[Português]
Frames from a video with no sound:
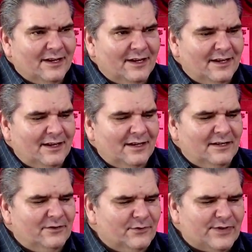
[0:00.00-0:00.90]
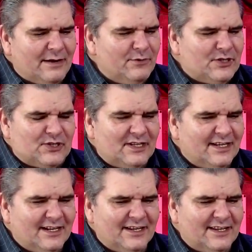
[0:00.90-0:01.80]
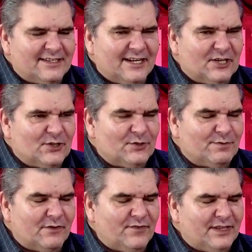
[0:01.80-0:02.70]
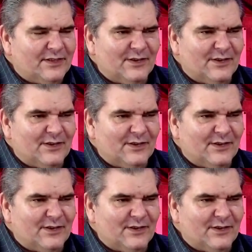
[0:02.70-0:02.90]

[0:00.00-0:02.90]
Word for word: É, ele não está muito se ligando nessa questão de prefeito,